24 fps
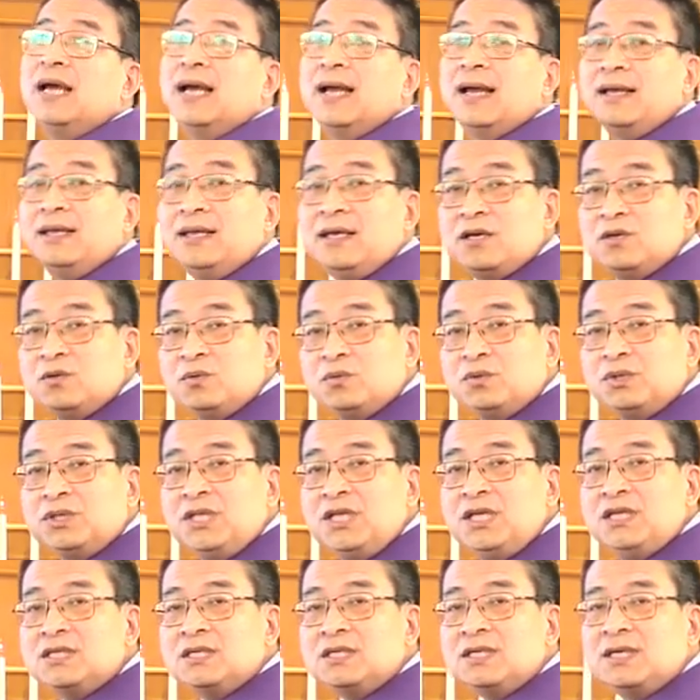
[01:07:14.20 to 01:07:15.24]
在耶稣
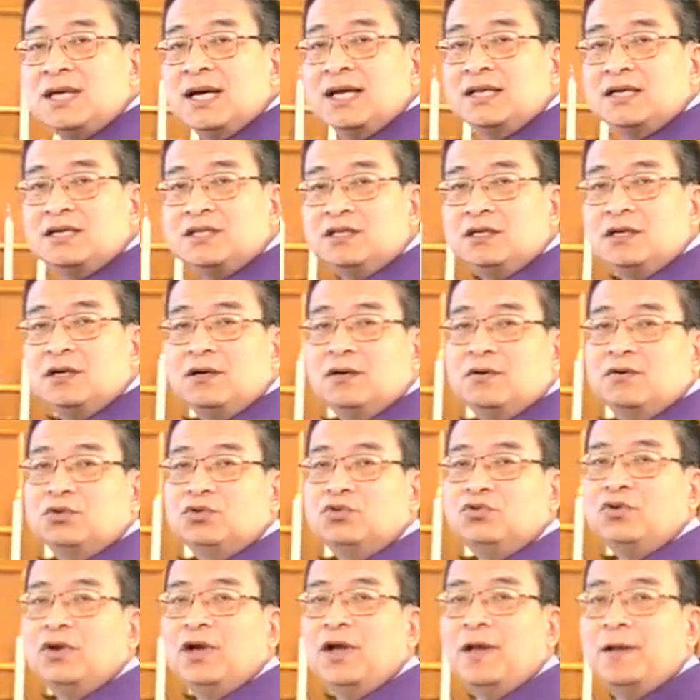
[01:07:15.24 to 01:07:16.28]
第一次来的时候，
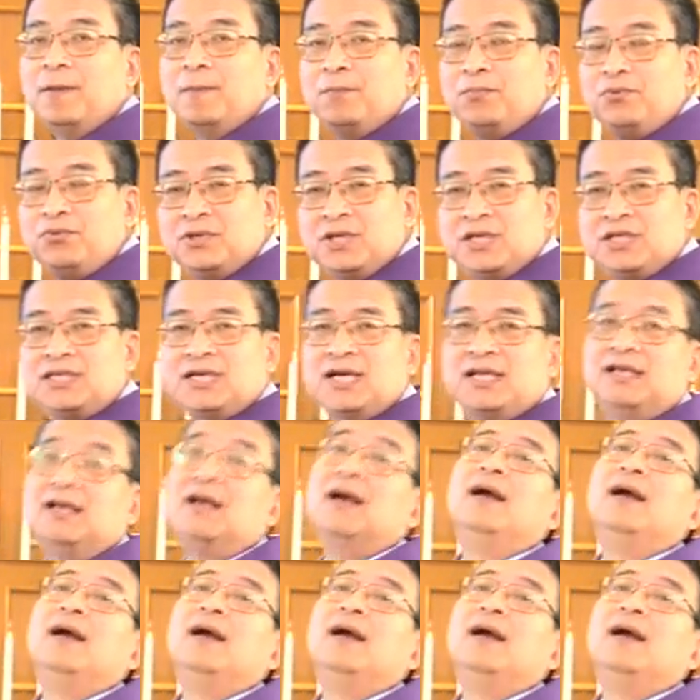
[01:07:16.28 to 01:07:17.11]
全部的加